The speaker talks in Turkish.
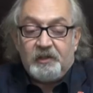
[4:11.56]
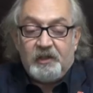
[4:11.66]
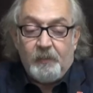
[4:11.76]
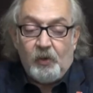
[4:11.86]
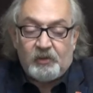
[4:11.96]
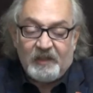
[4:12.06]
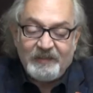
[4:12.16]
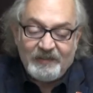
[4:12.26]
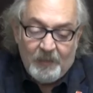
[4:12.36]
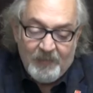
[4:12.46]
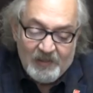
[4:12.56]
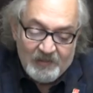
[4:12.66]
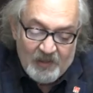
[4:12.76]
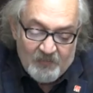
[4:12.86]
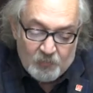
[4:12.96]
demokrasi
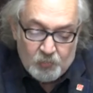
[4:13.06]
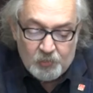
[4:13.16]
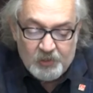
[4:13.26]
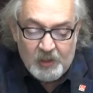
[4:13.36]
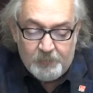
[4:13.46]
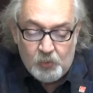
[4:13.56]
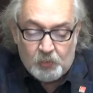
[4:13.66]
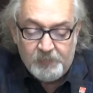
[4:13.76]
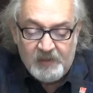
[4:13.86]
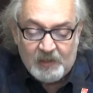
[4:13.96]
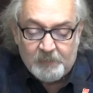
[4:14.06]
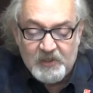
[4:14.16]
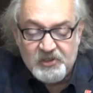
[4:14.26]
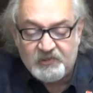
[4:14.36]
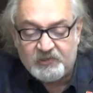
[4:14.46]
temelinde ve Türkiye Büyük Millet
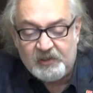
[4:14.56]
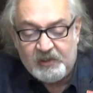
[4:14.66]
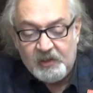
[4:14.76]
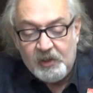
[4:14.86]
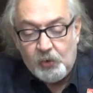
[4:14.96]
Meclisi